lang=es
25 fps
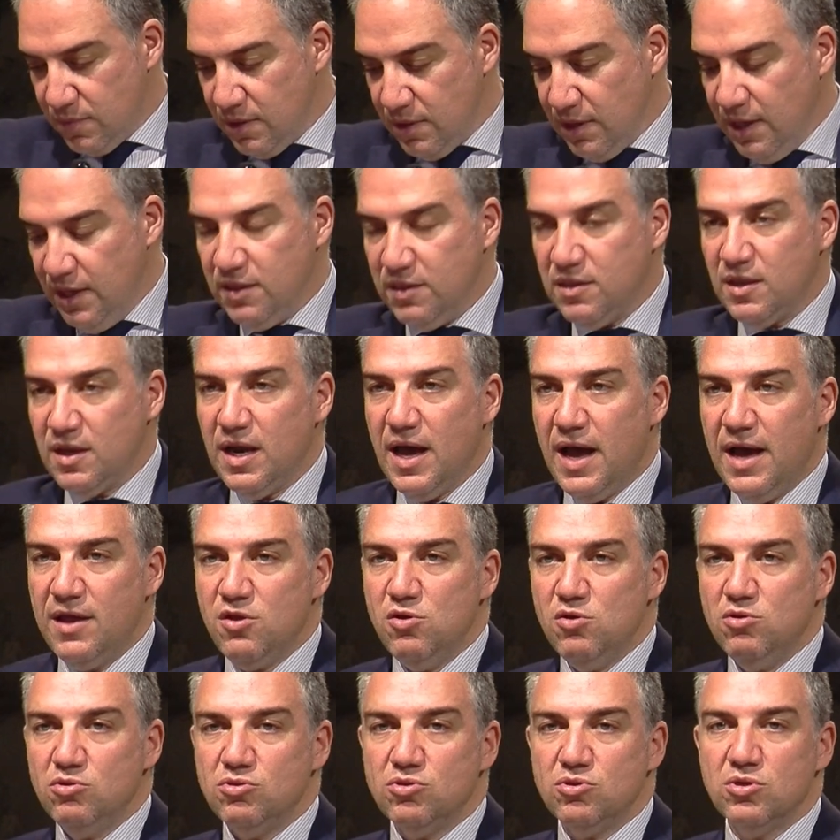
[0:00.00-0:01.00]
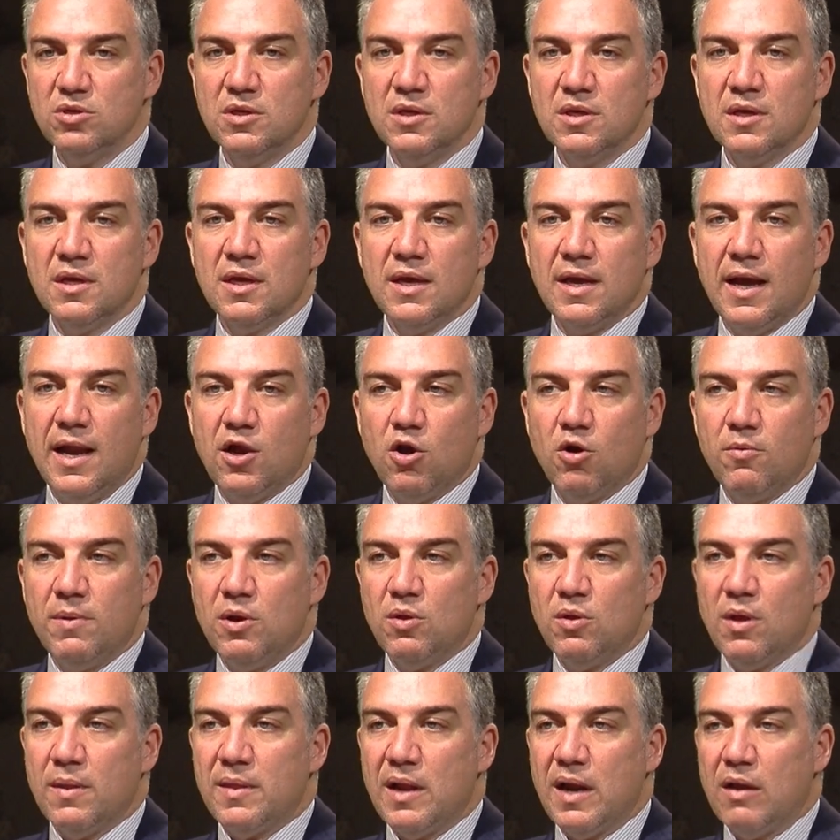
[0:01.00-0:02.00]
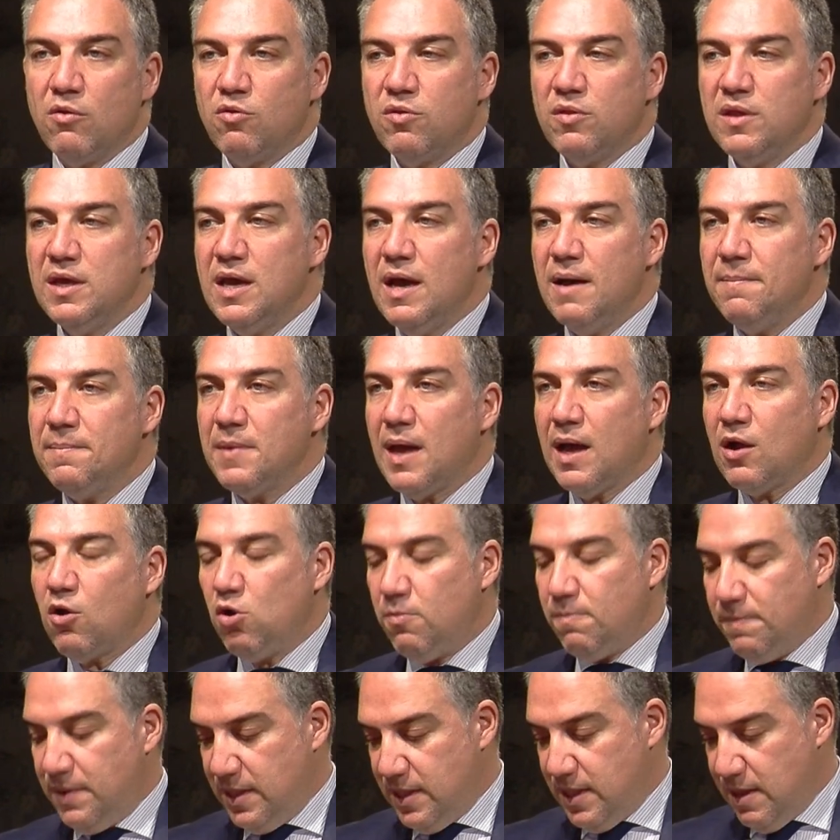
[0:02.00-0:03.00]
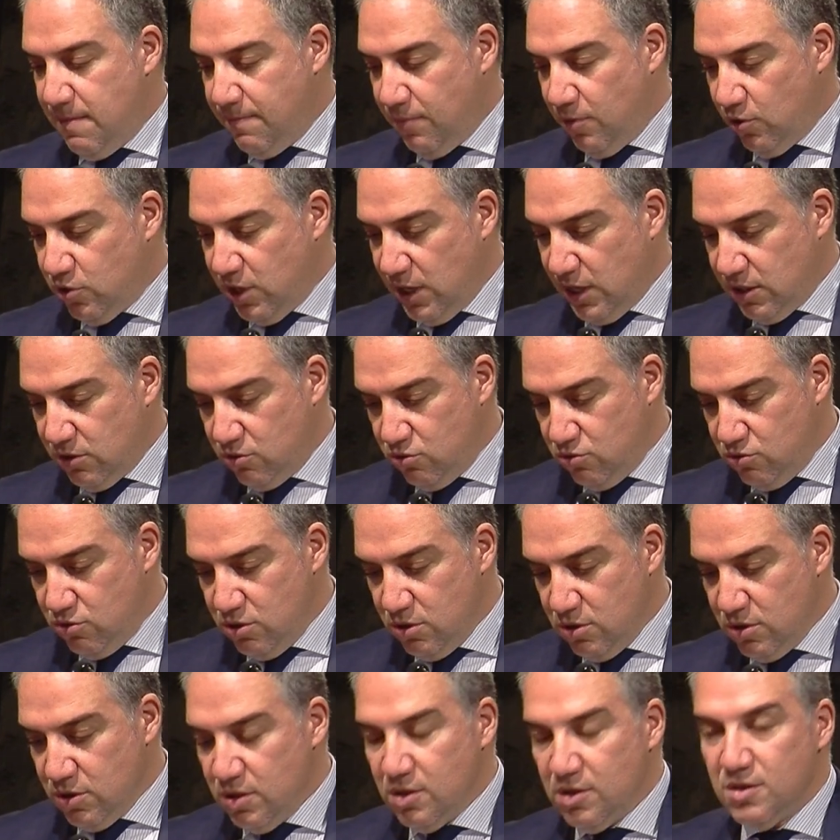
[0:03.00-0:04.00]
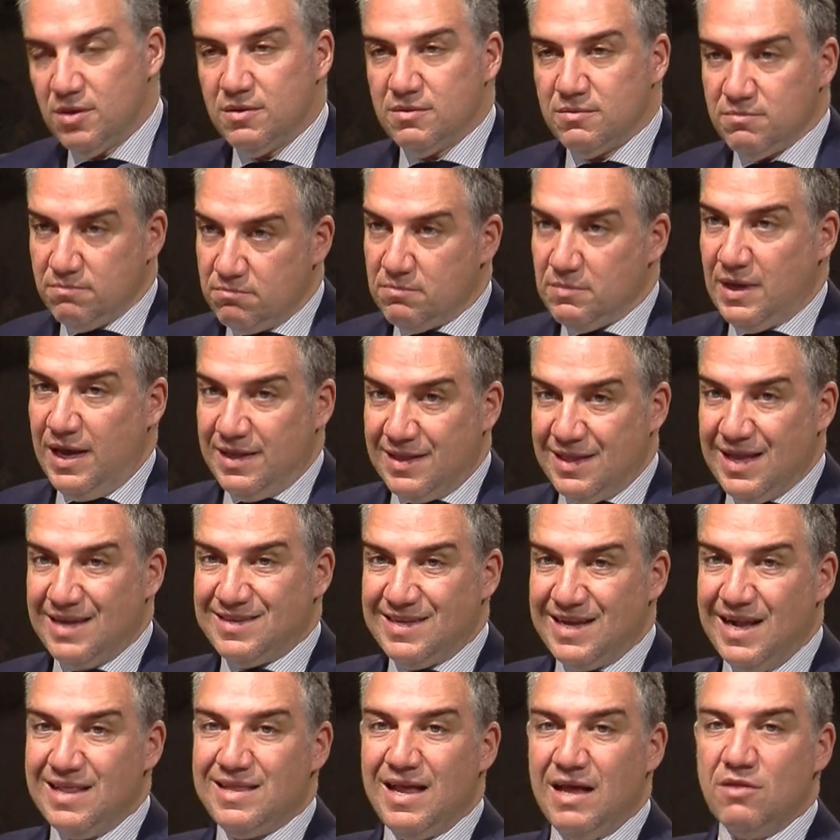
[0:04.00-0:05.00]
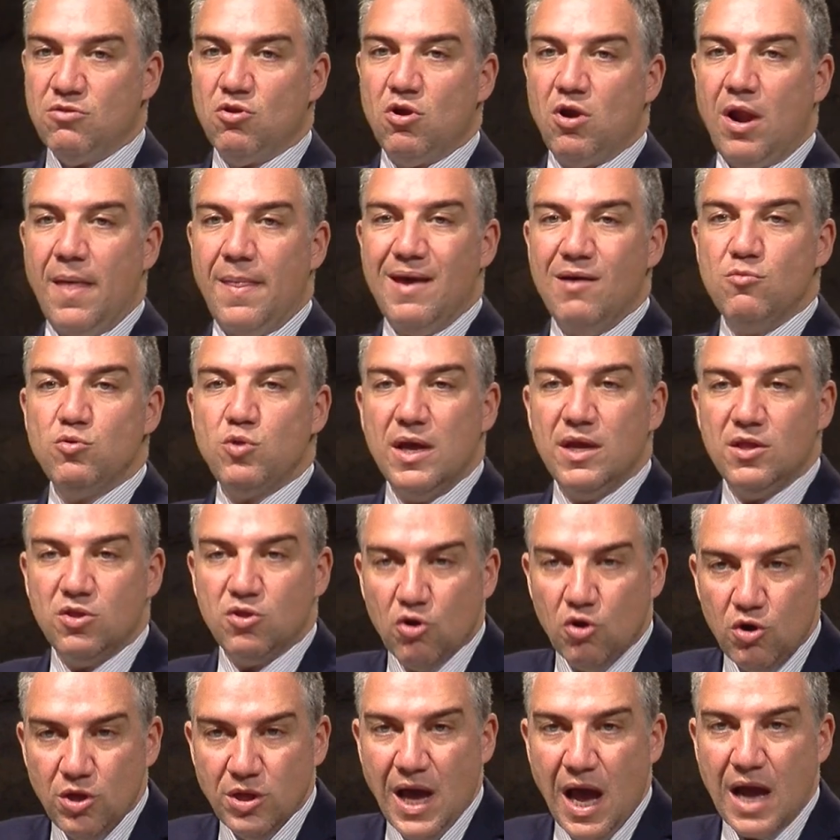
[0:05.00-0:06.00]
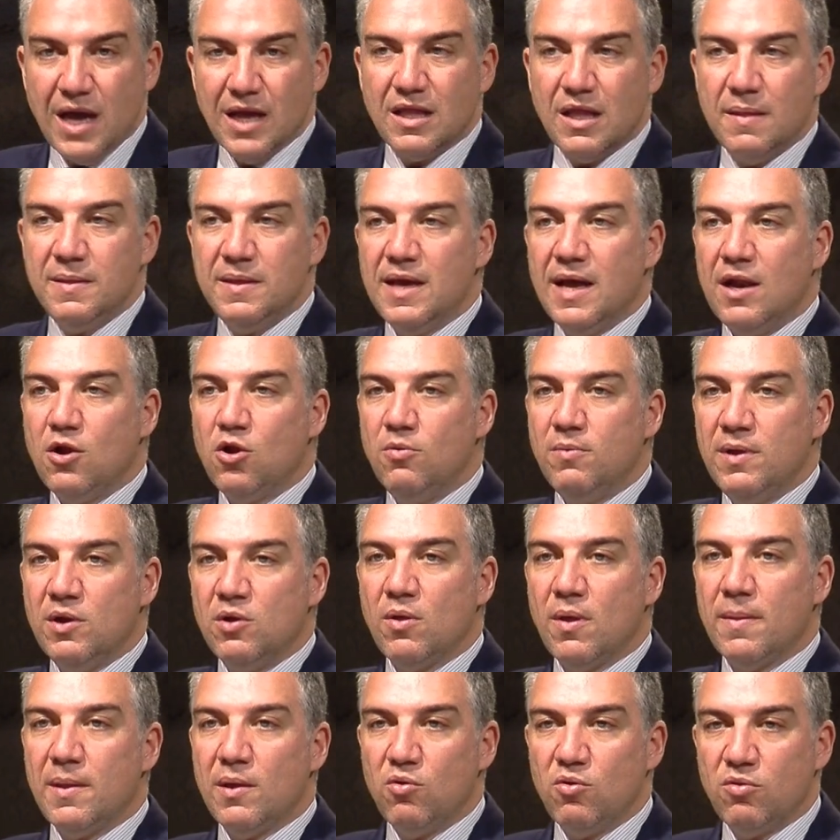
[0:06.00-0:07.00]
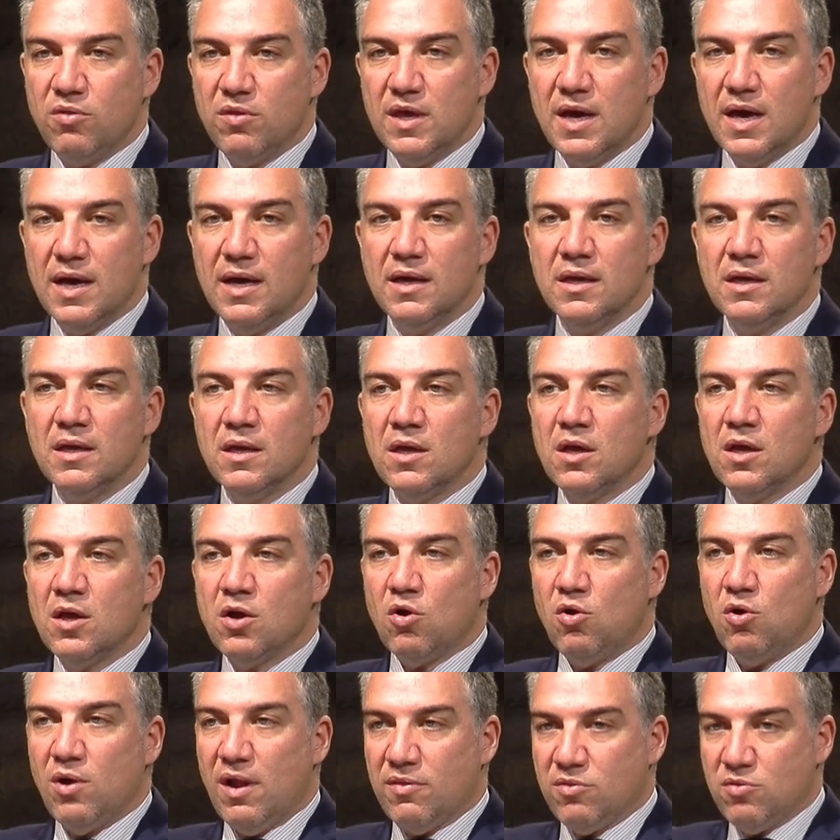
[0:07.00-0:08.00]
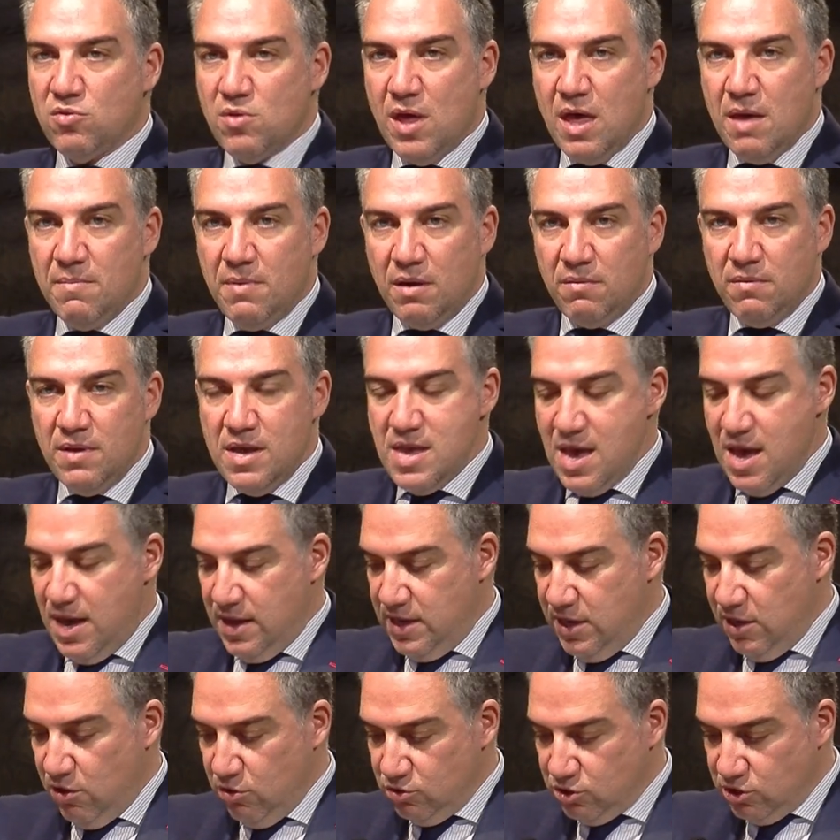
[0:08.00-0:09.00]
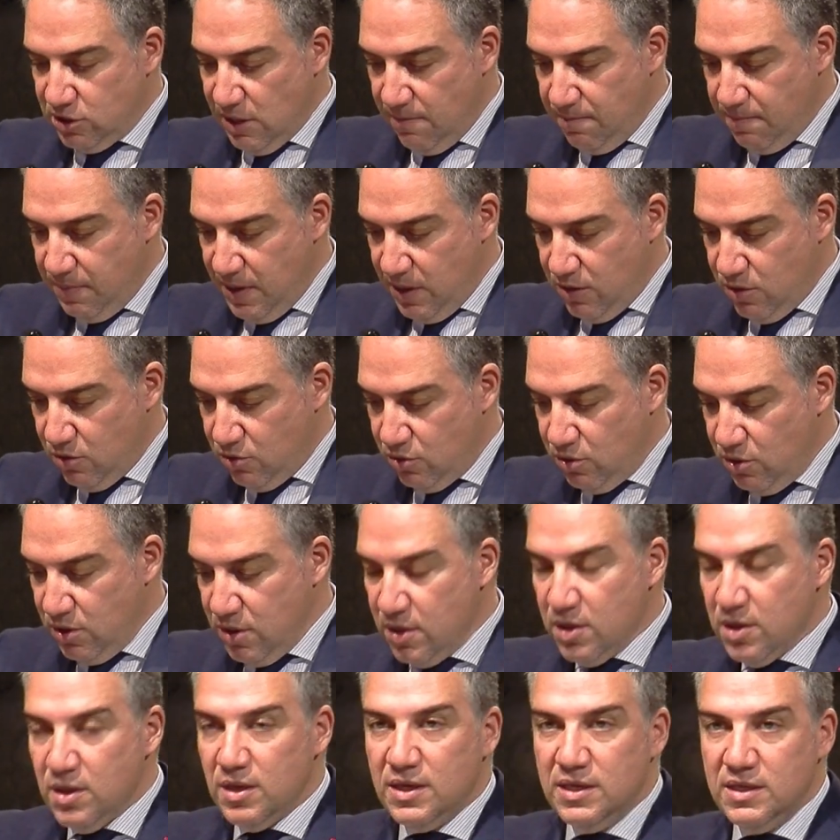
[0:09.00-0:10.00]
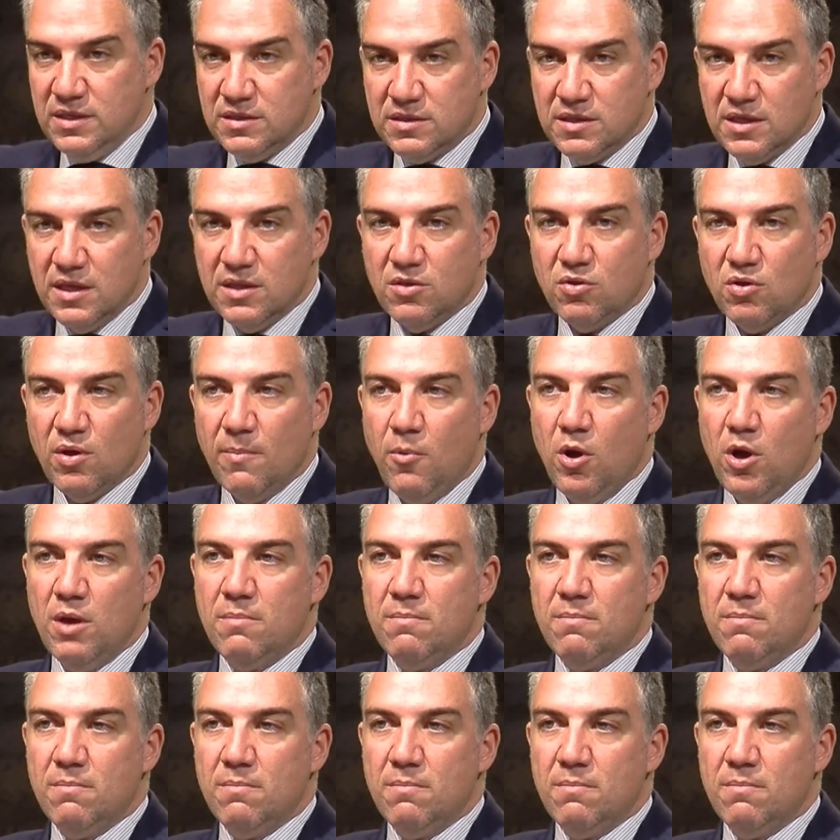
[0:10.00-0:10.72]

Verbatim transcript: en tres años el Gobierno de Andalucía, a golpe de proyecto, está saldando la deuda histórica que tenía el Gobierno de Andalucía con la ciudad de Marbella y con San Pedro. Insisto, hemos